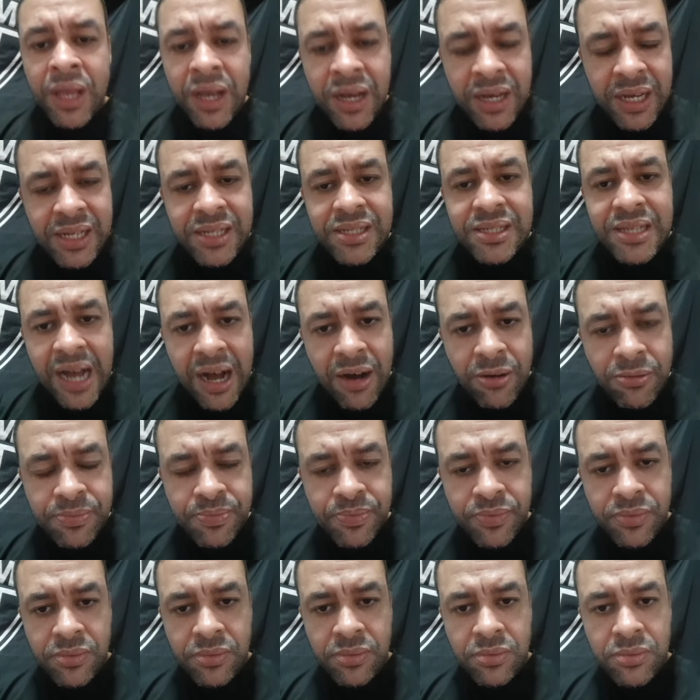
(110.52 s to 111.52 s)
Então,
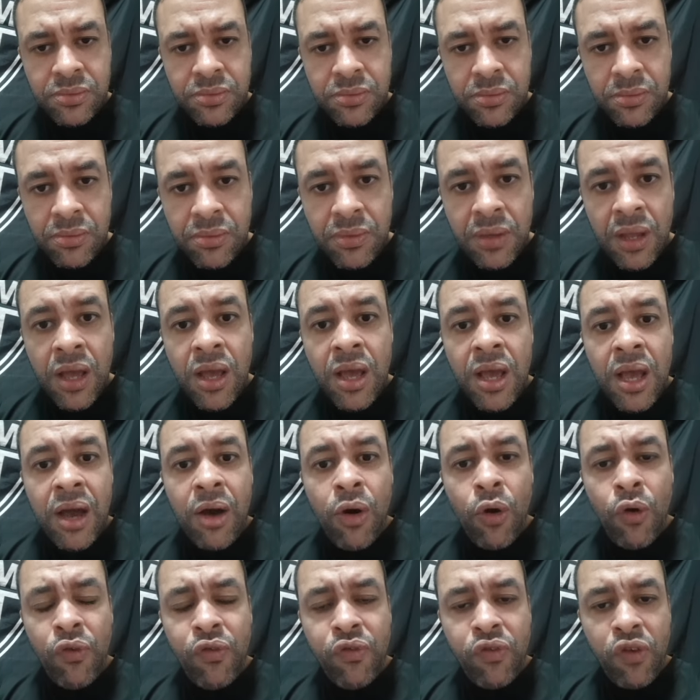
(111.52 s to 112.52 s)

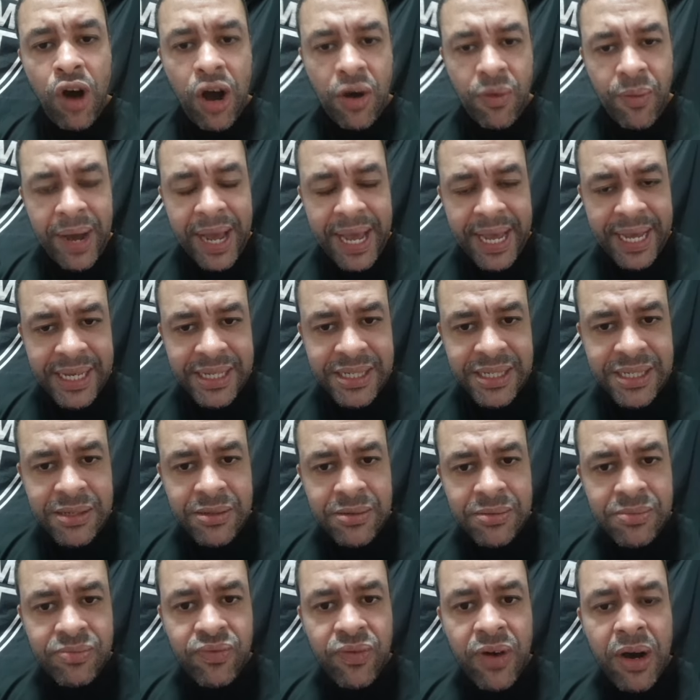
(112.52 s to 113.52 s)
o foco é esse.
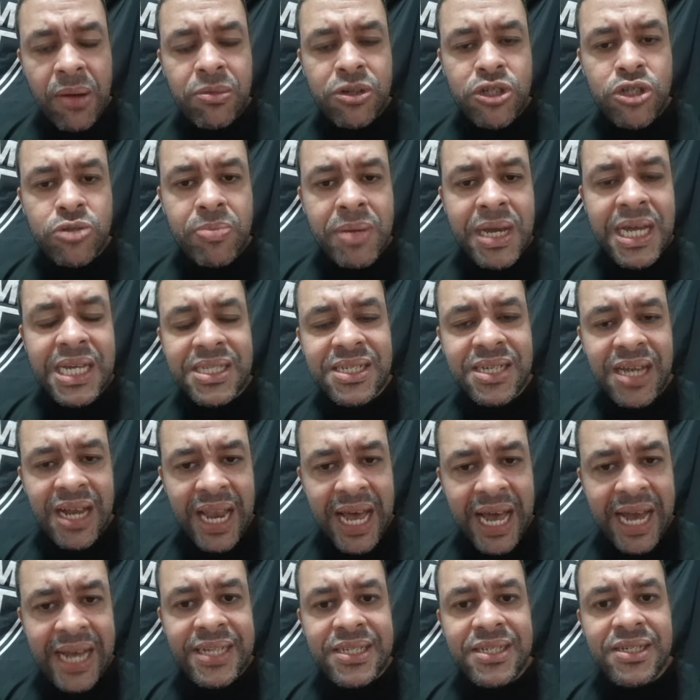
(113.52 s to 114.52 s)
Vamos
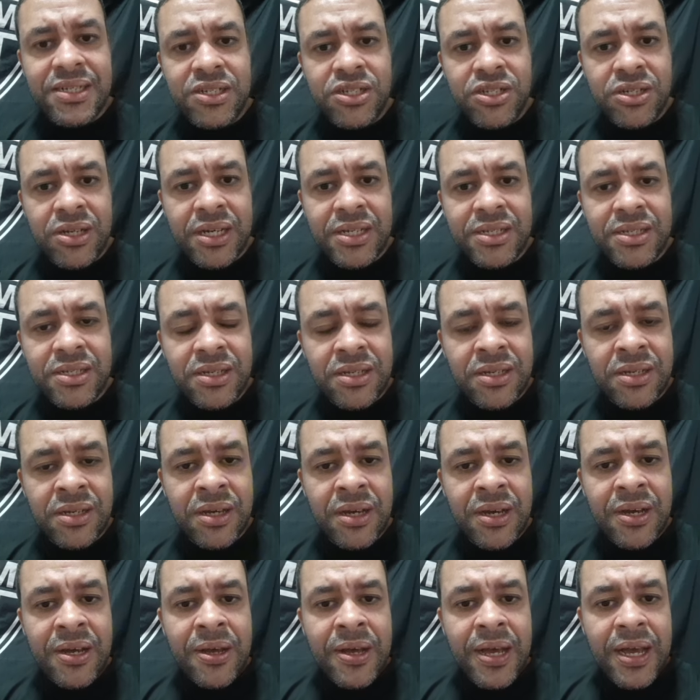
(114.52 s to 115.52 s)
mesclar esse, esse,
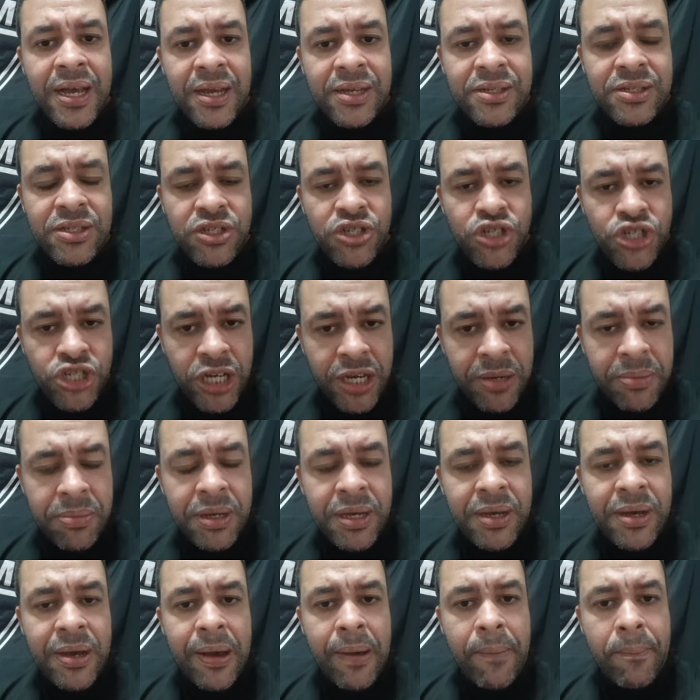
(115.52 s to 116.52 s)
esse
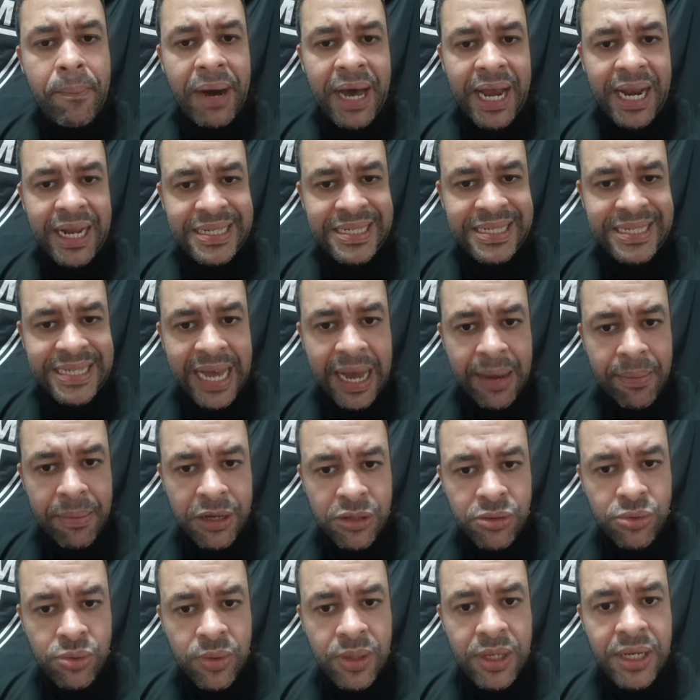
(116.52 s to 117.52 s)
time para
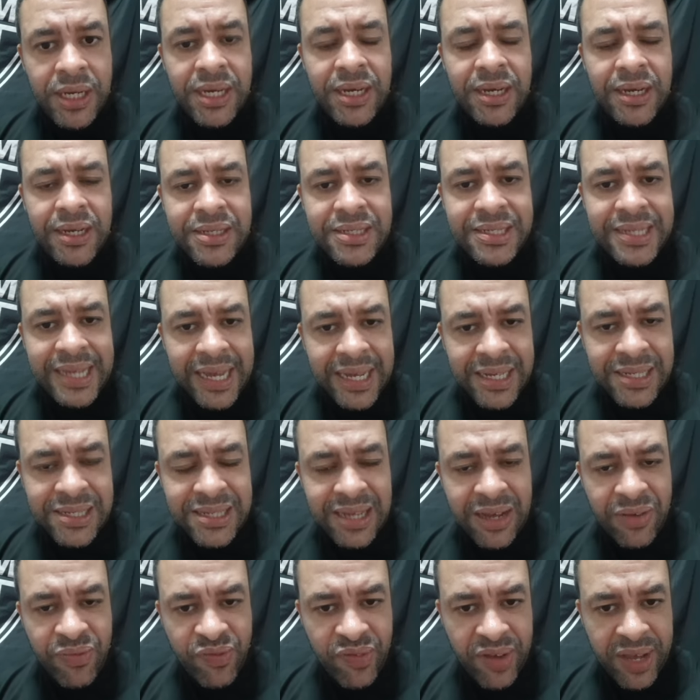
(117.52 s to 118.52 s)
sábado e
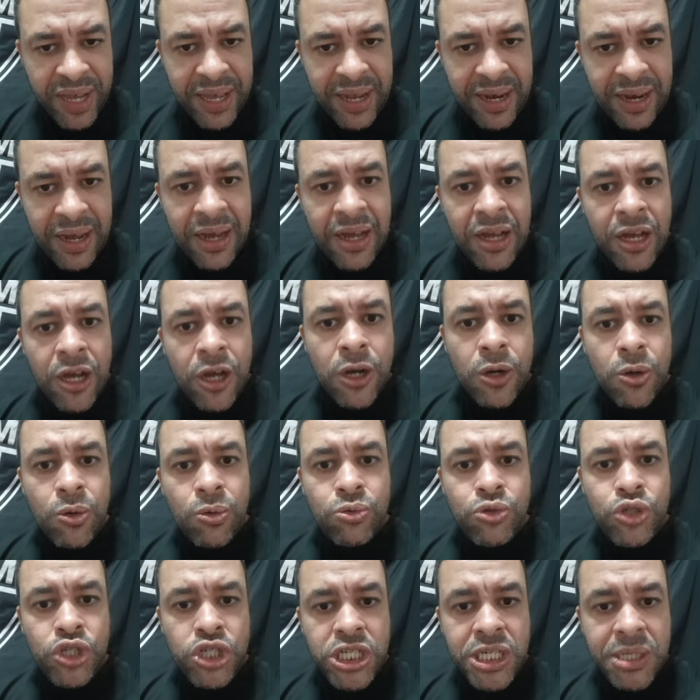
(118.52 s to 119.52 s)
terça-feira
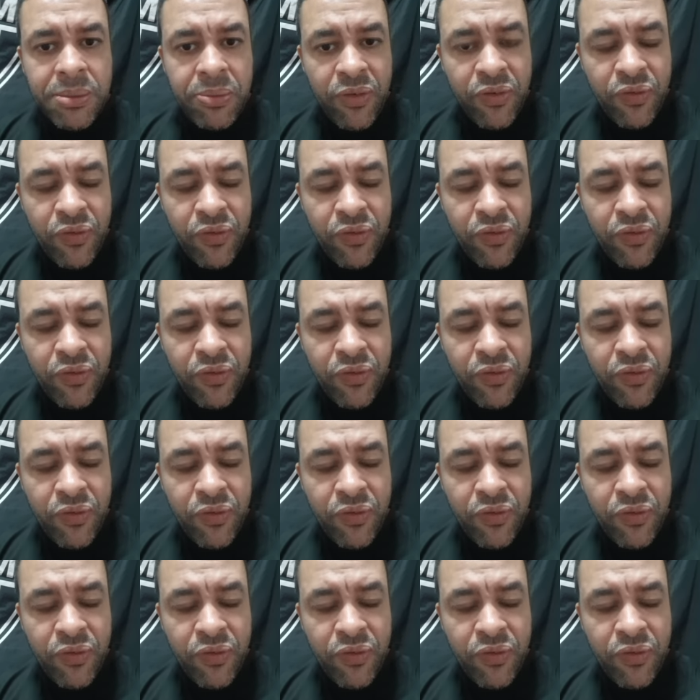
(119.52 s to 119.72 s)
um time